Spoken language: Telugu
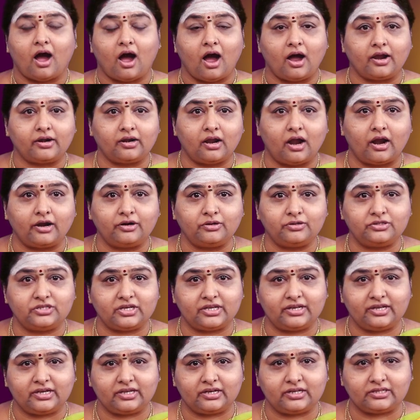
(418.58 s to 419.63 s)
ఆనాడు
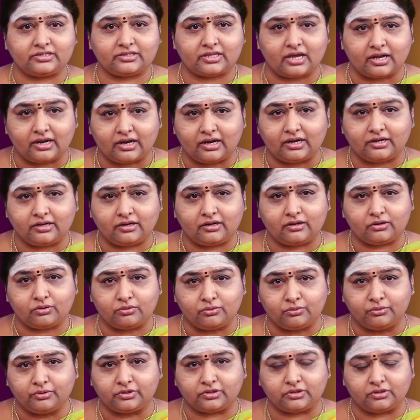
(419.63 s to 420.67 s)
జరిగిన సంఘటనకు
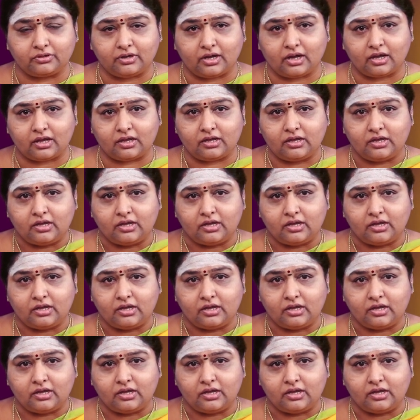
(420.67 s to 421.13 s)
గుర్తుగా